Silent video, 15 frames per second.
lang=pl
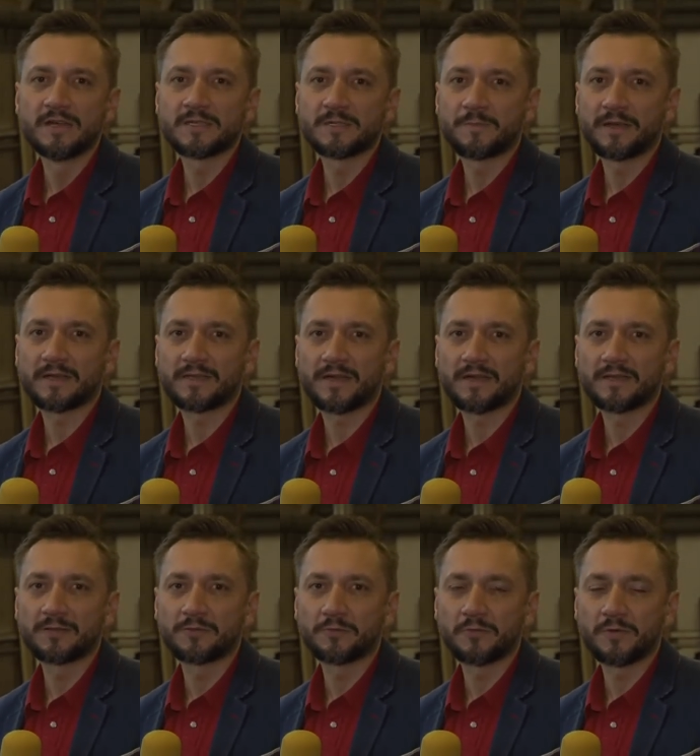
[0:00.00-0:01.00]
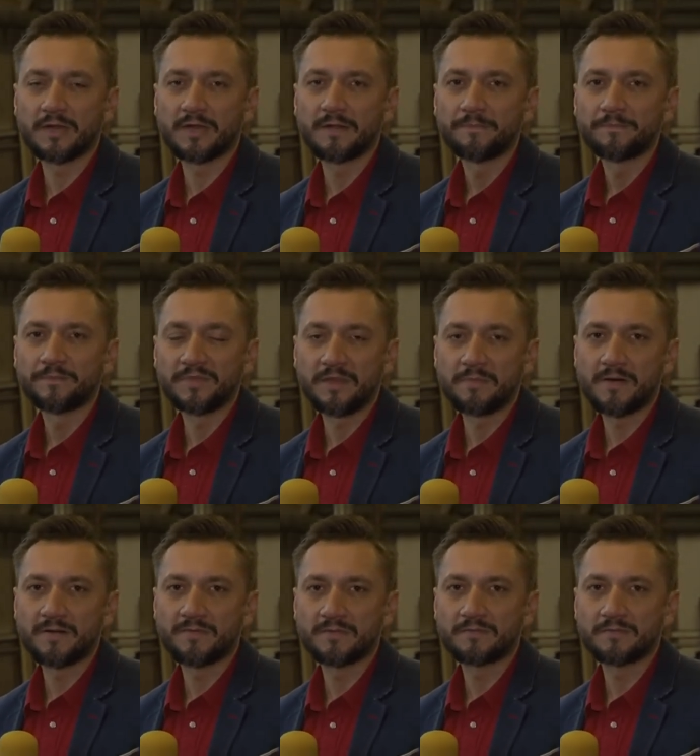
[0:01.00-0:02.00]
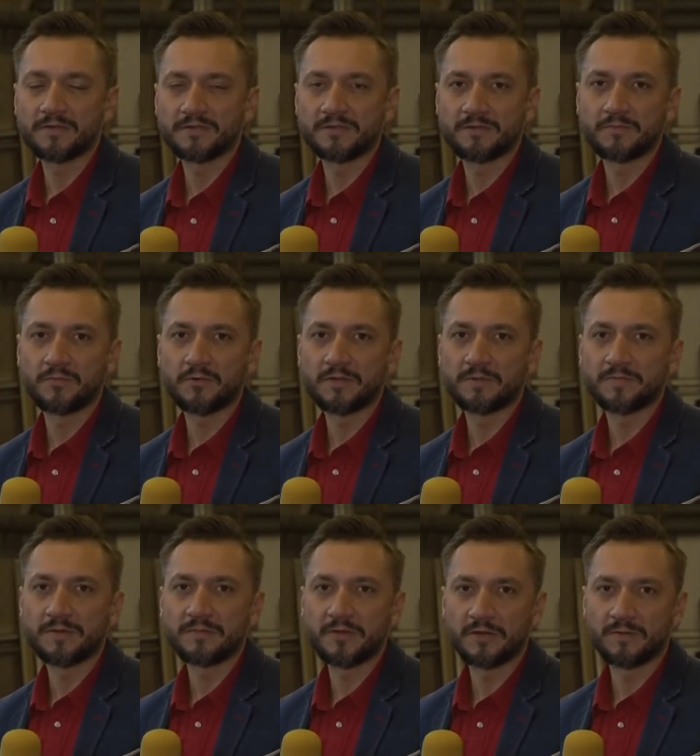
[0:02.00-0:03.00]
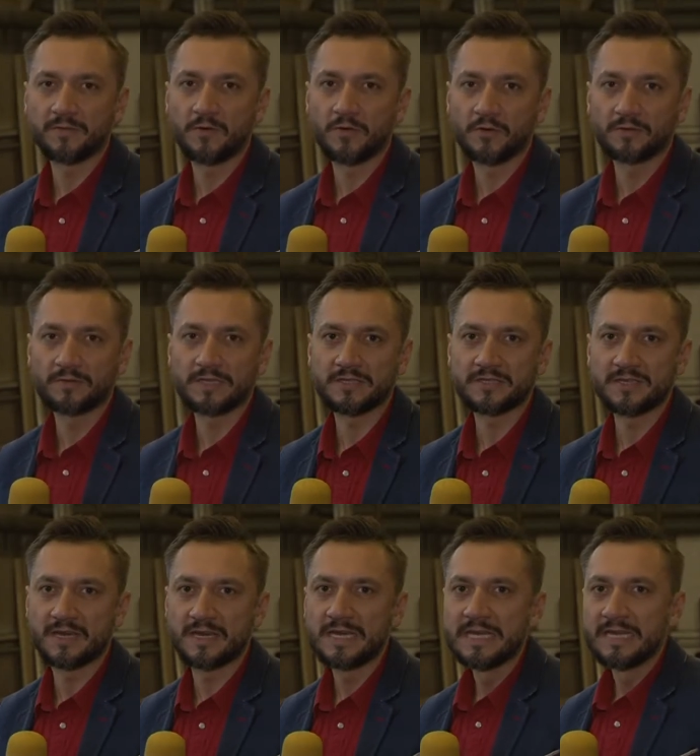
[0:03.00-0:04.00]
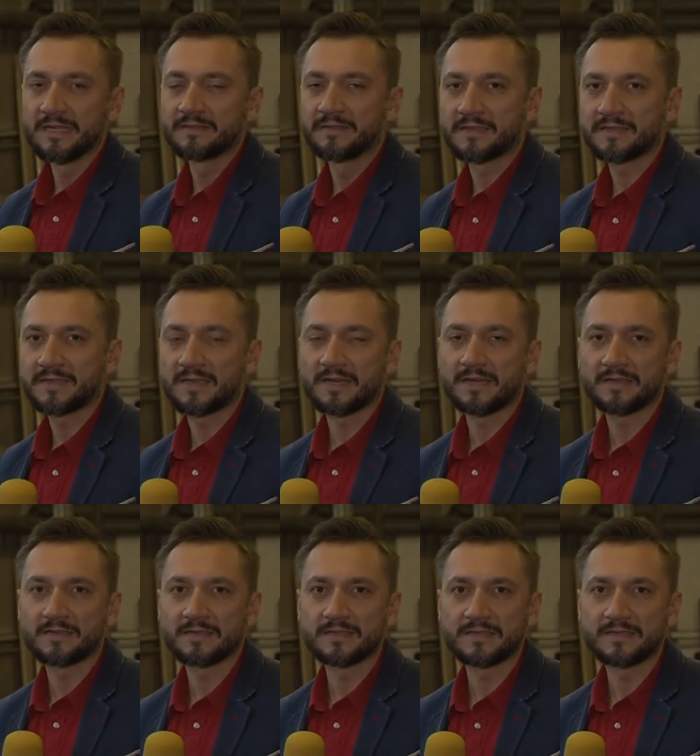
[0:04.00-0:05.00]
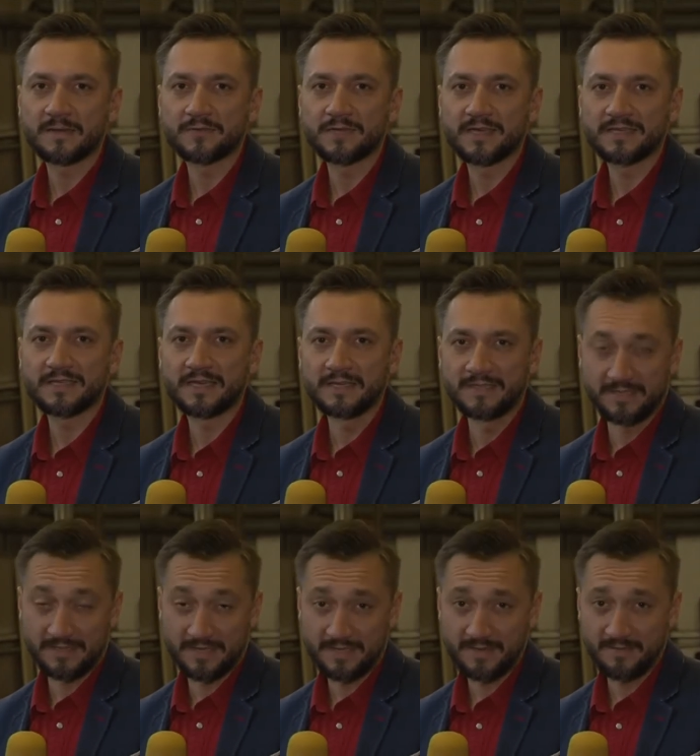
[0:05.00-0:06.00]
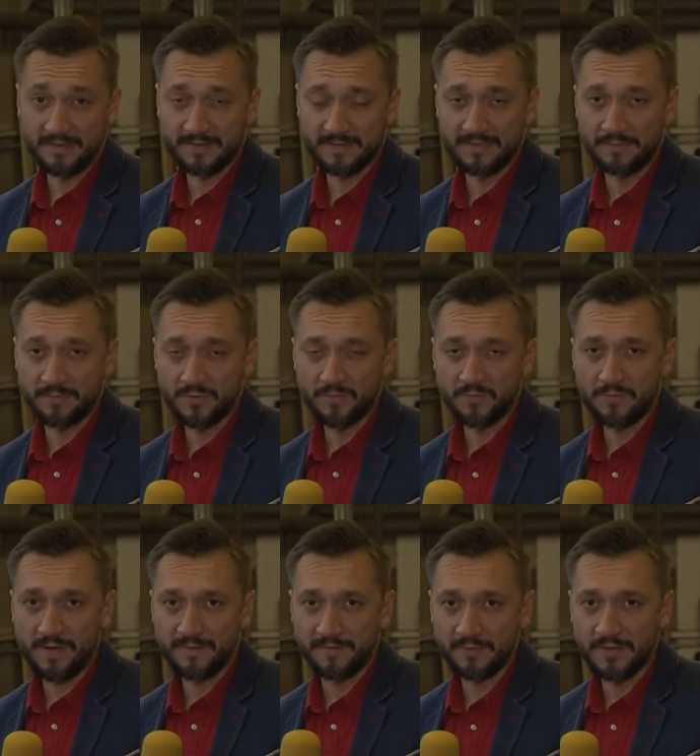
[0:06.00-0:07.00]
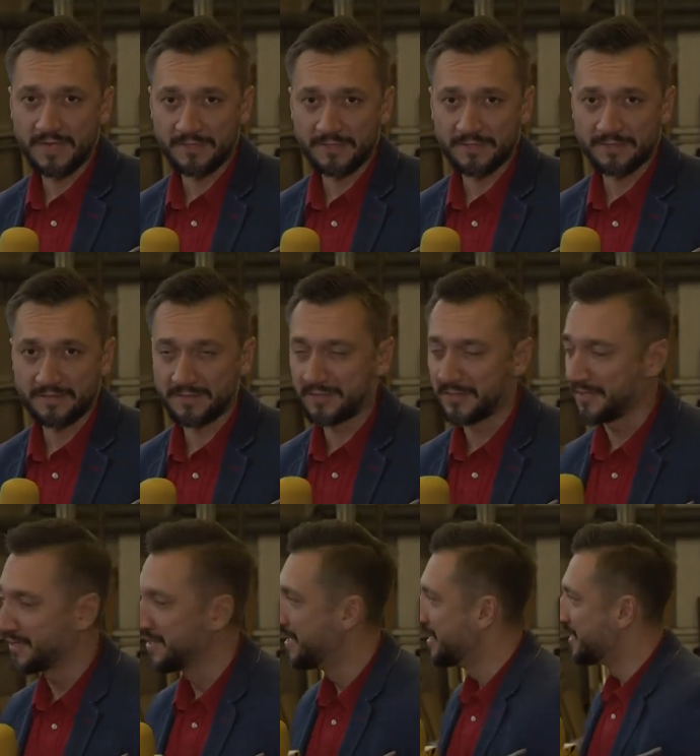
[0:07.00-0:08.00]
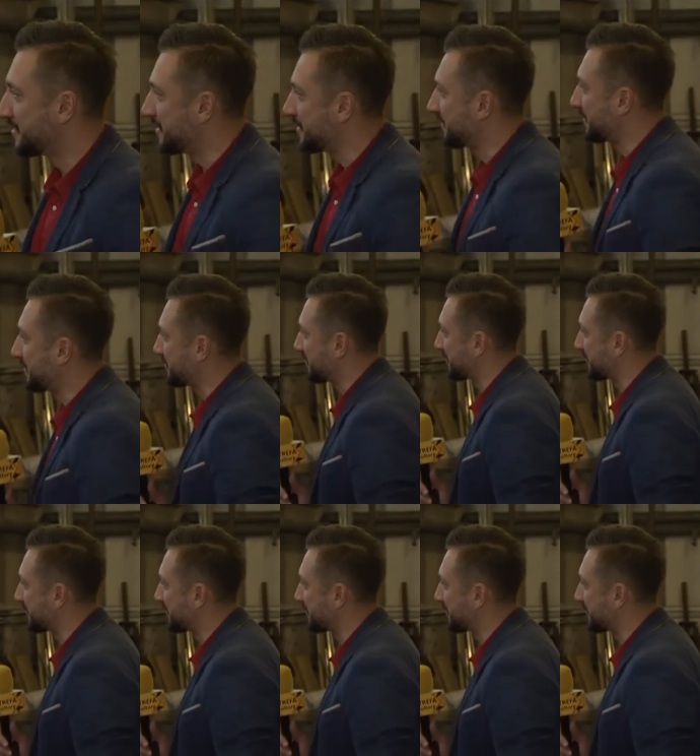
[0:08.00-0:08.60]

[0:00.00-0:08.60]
spektakli, które niebawem będziemy mogli premierowo oglądać na deskach e, zabrzańskiej sceny. A wraz ze mną Paweł Janicki. Cześć, witam Cię